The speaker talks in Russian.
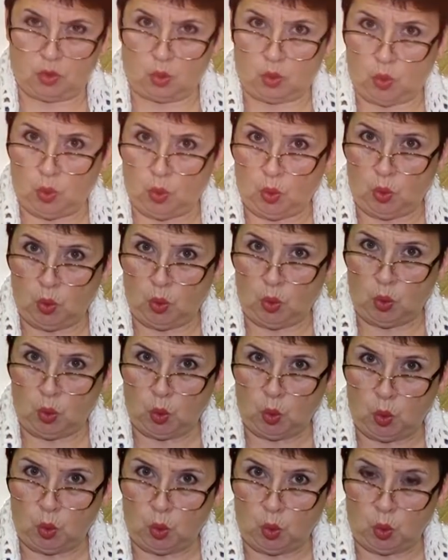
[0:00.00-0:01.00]

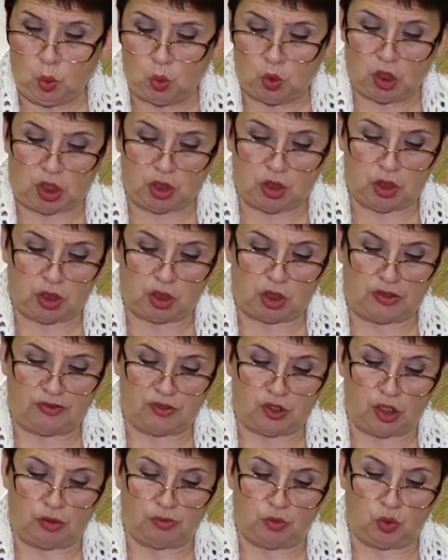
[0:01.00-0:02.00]
У, -у да ты
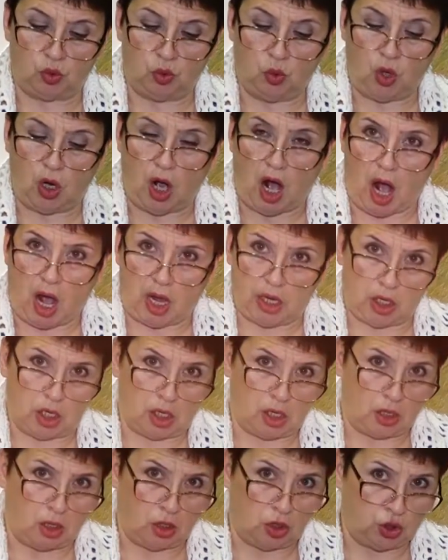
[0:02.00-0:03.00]
совсем
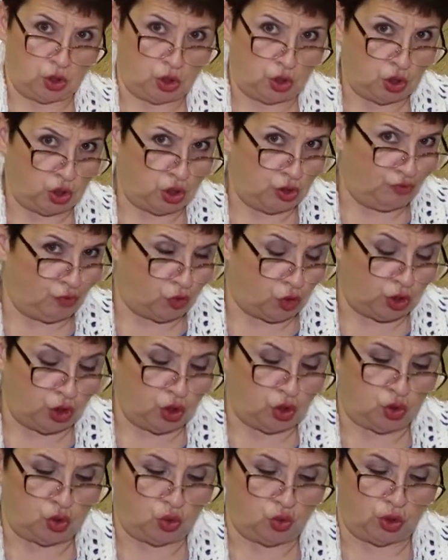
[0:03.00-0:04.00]
глухая, ничего
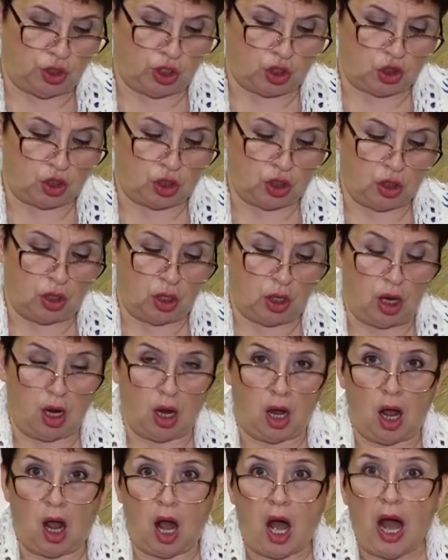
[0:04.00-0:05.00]
не чуешь.
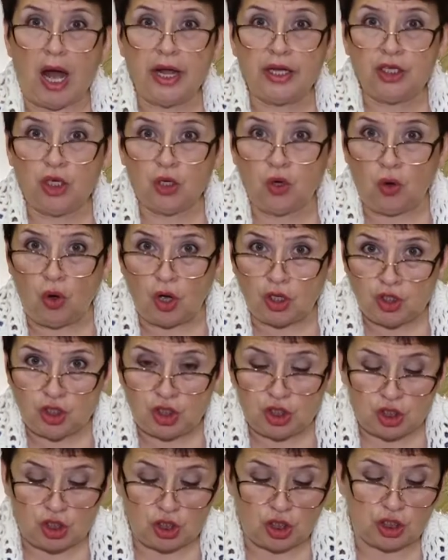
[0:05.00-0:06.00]
А где
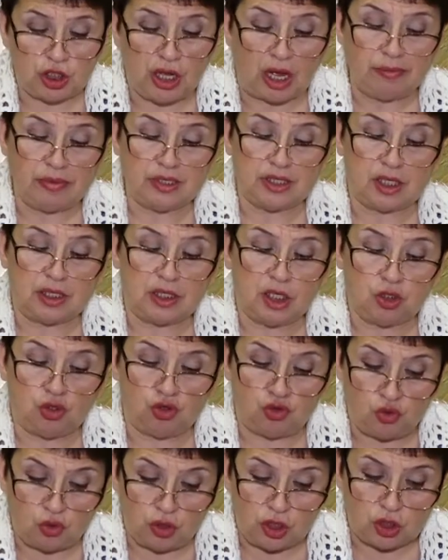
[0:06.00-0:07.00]
хочешь, там и
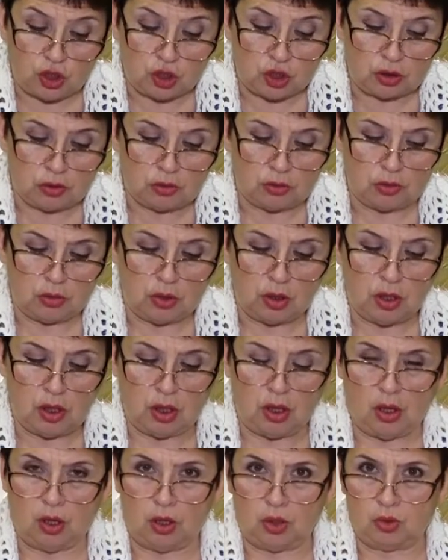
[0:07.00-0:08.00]
заночуешь.
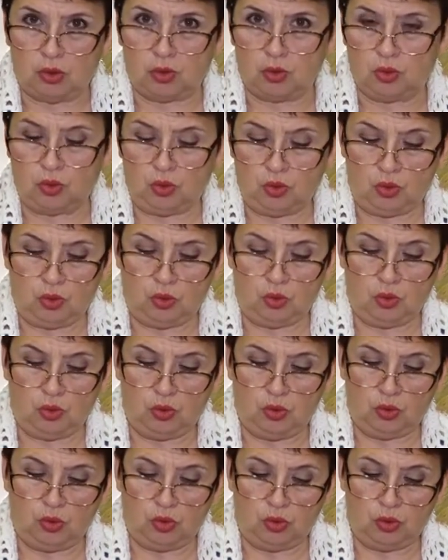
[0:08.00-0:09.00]

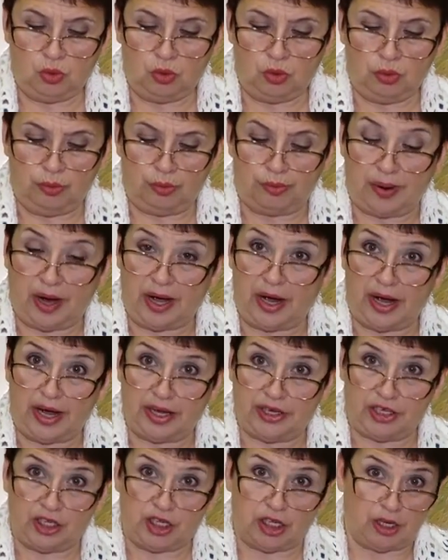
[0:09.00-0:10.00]
Ну,
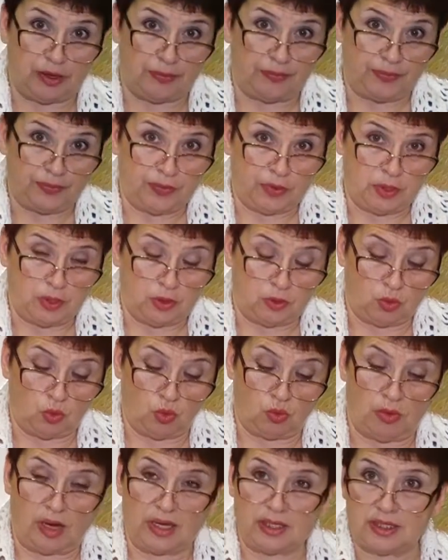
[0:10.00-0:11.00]
погоди,
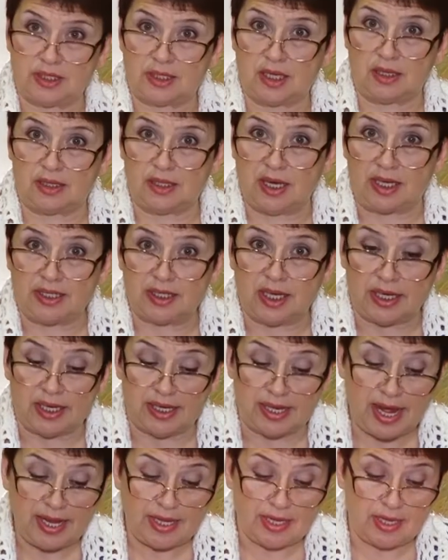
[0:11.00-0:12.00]
думает солдат,
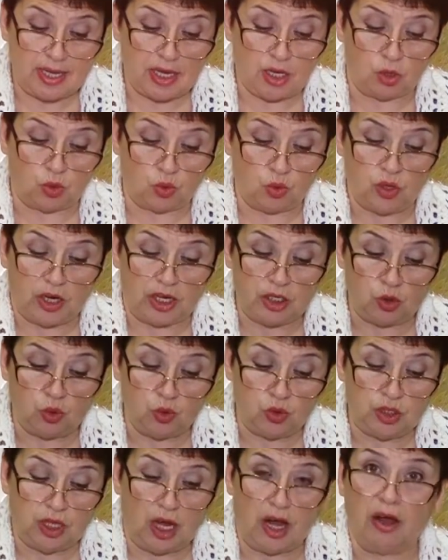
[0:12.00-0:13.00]
я тебе
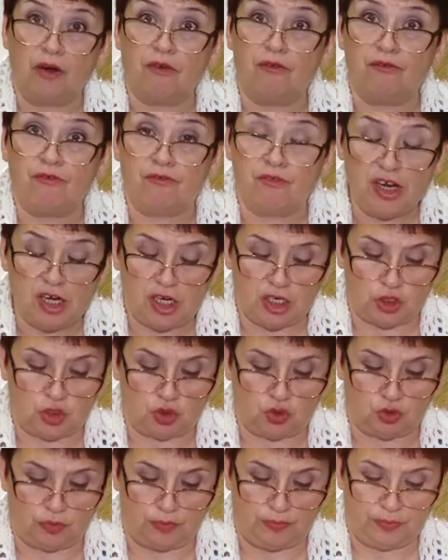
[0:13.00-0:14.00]
глухоту-то
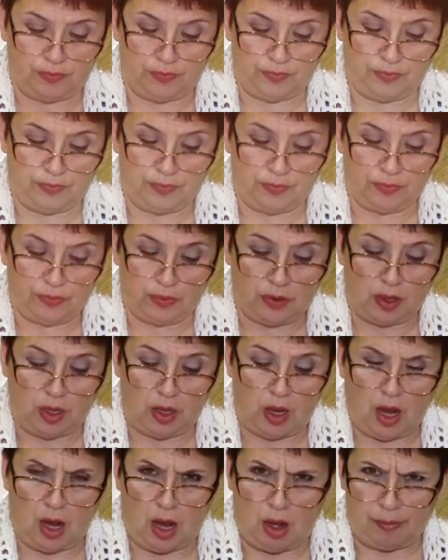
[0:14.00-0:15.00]
вылечу.
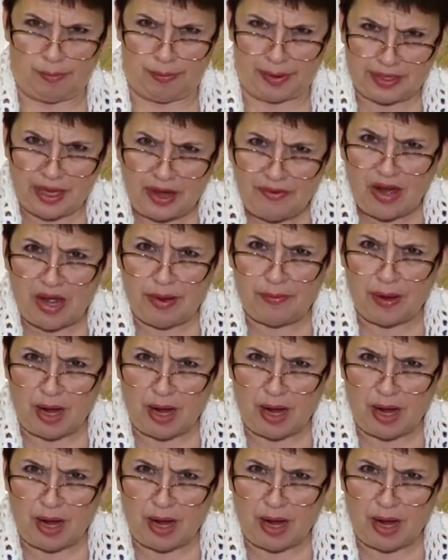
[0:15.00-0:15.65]
Подавай,